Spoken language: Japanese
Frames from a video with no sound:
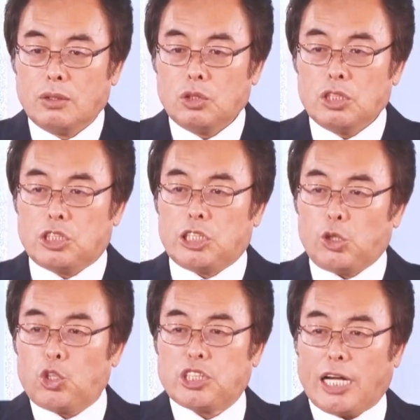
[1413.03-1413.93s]
治
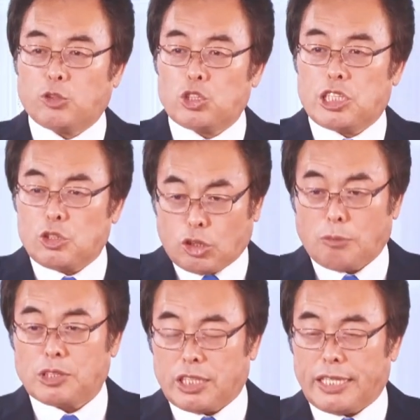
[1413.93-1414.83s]
療しないと死ぬかも
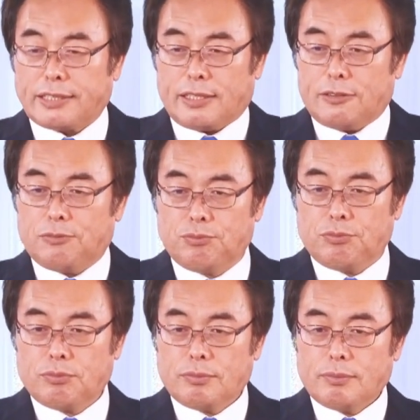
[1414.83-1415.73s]
しれないから
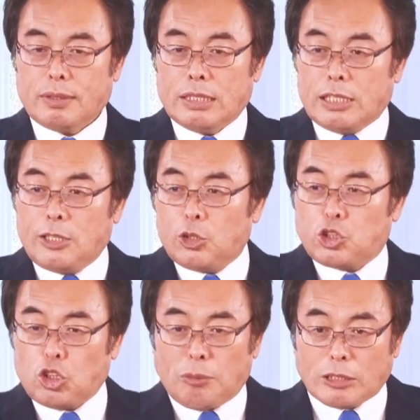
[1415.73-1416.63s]

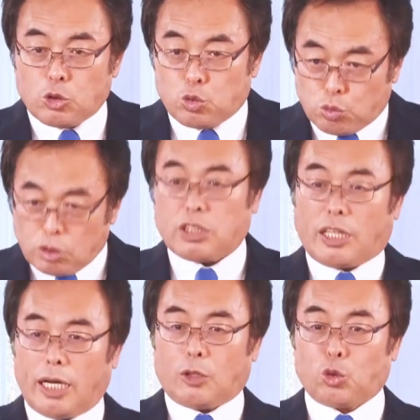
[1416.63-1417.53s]
命をまず救って
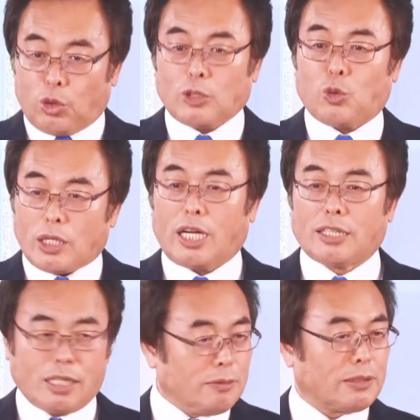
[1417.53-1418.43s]
からその後は考
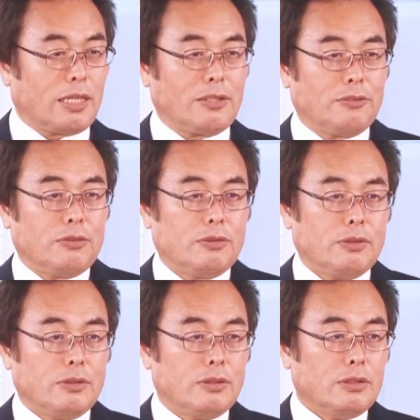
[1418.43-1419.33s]
えるべきなの
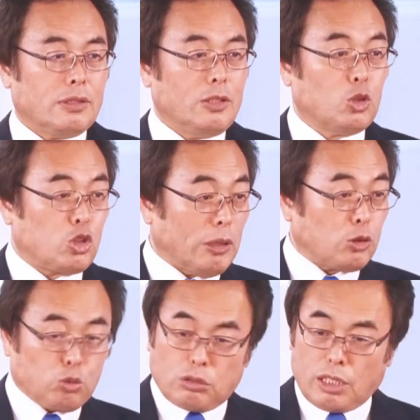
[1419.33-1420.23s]
命は
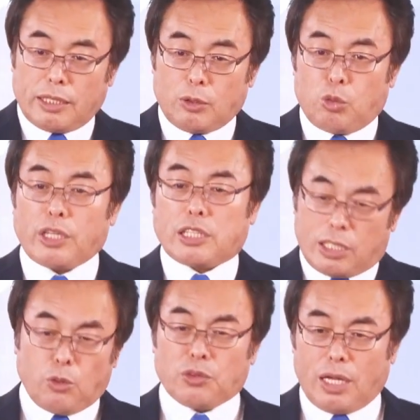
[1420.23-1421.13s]
救ってからこれ基
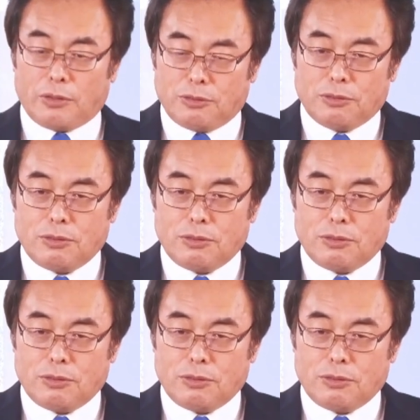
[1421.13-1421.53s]
本なの。